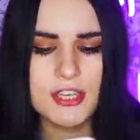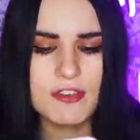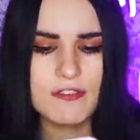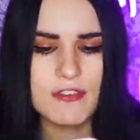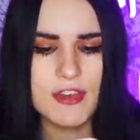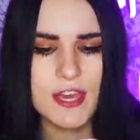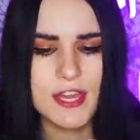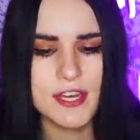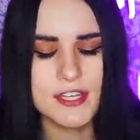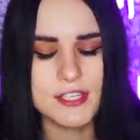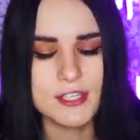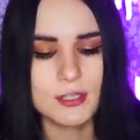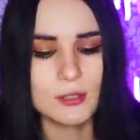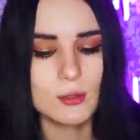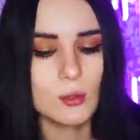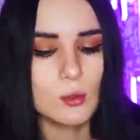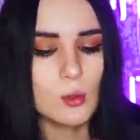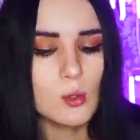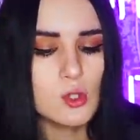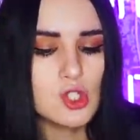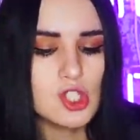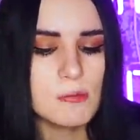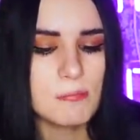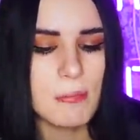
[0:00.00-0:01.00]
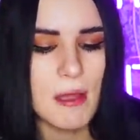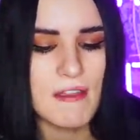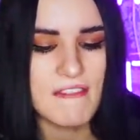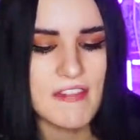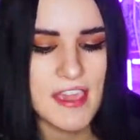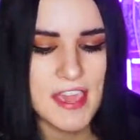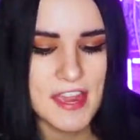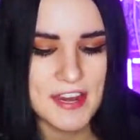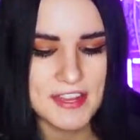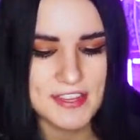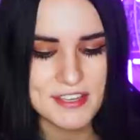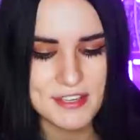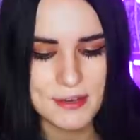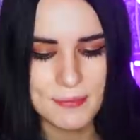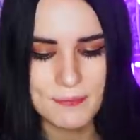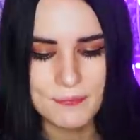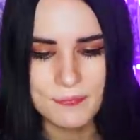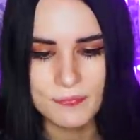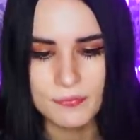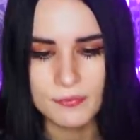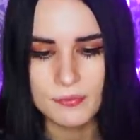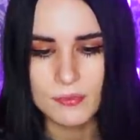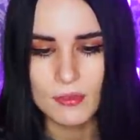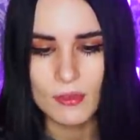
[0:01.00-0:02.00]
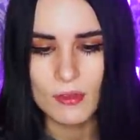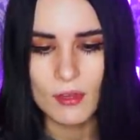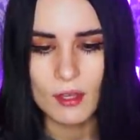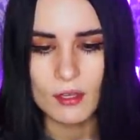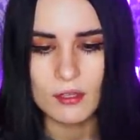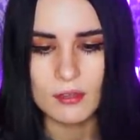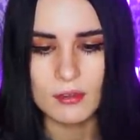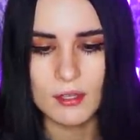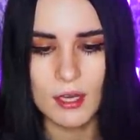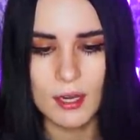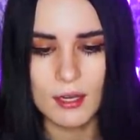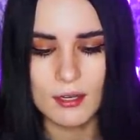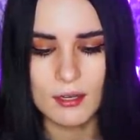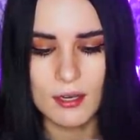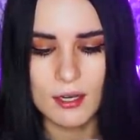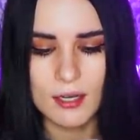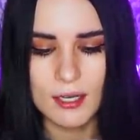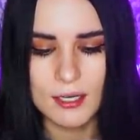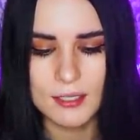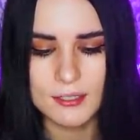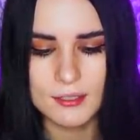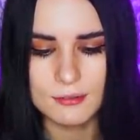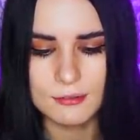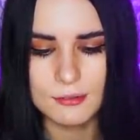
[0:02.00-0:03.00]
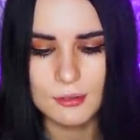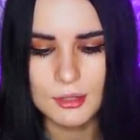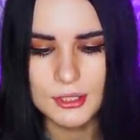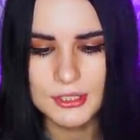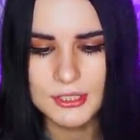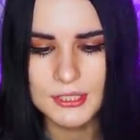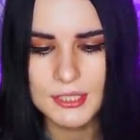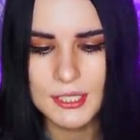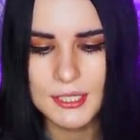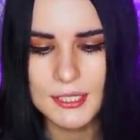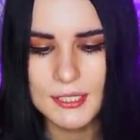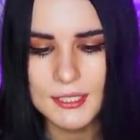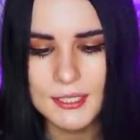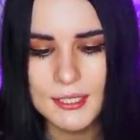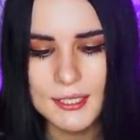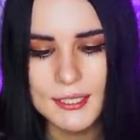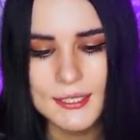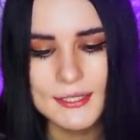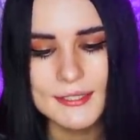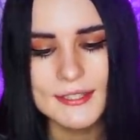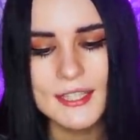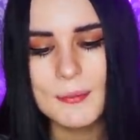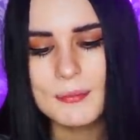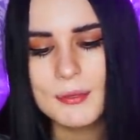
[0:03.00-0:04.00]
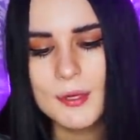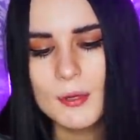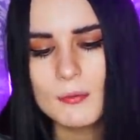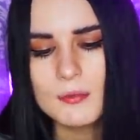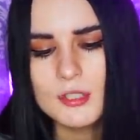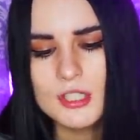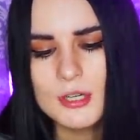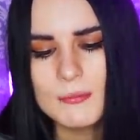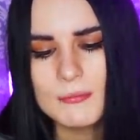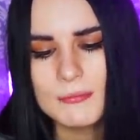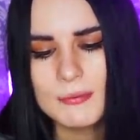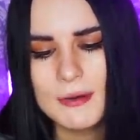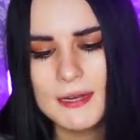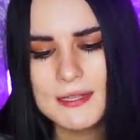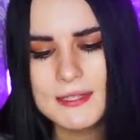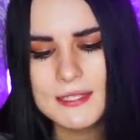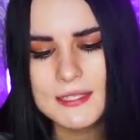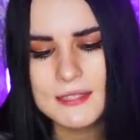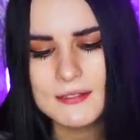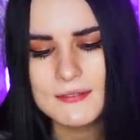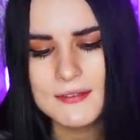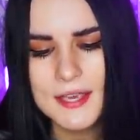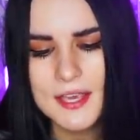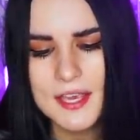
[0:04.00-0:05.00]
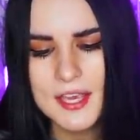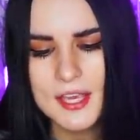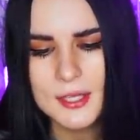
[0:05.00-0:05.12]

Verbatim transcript: не верьте, но лучше поверьте. Так, какая-то фотка. Допьем шампанского и